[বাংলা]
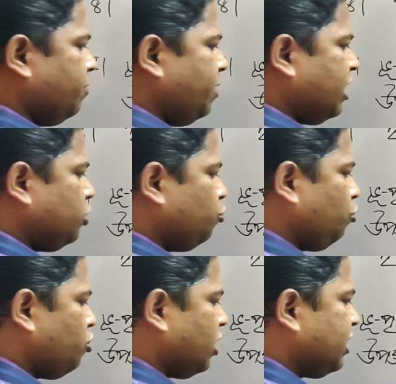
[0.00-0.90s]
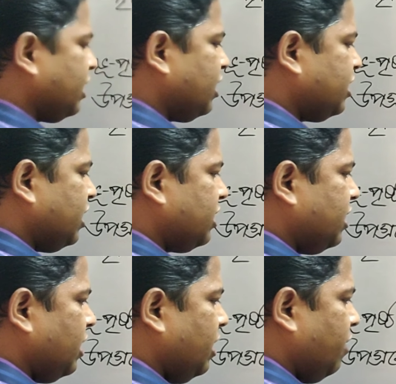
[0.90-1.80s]
এখানে বেগের সূত্রটা জানতে
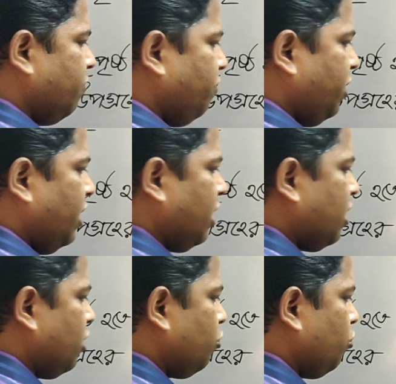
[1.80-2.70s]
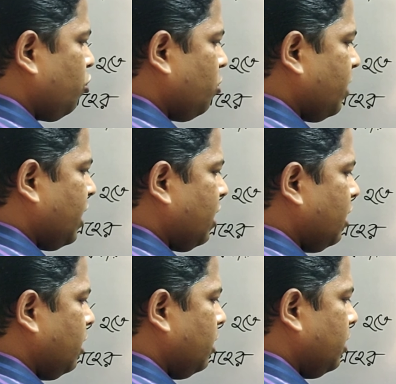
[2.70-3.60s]
চেয়েছে ভি ইকাল টু রুট
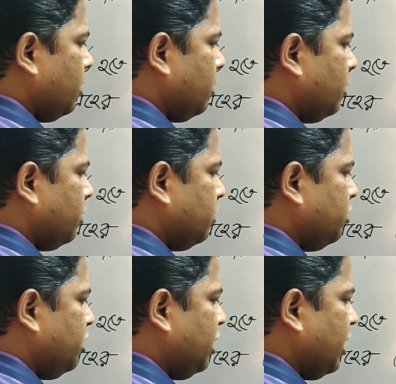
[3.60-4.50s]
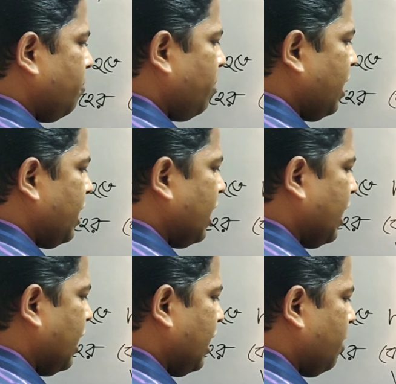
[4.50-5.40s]
জি এম বাই
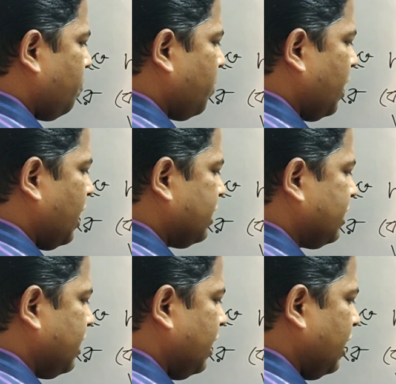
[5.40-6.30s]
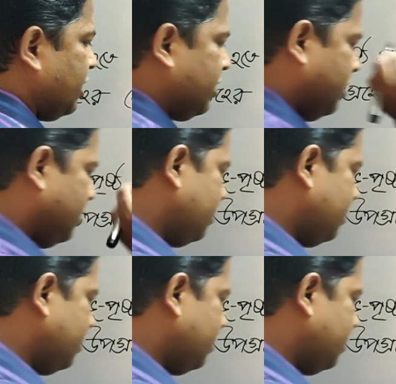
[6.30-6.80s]
আর প্লাস এইচ